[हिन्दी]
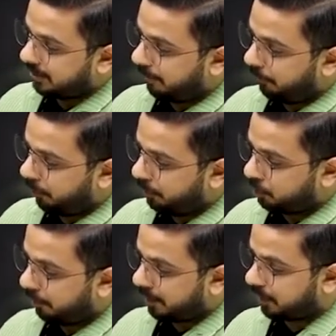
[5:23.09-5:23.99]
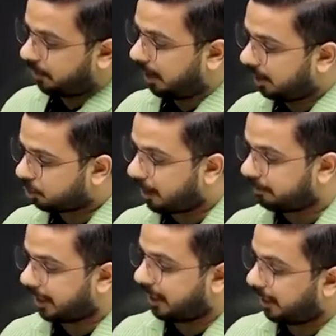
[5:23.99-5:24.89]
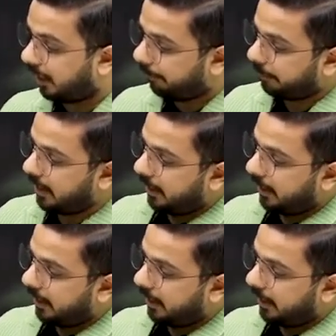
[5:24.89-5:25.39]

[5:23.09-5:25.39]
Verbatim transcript: पे जब मैं व्यू हिस्ट्री पे जाऊँगा तो आप देखेंगे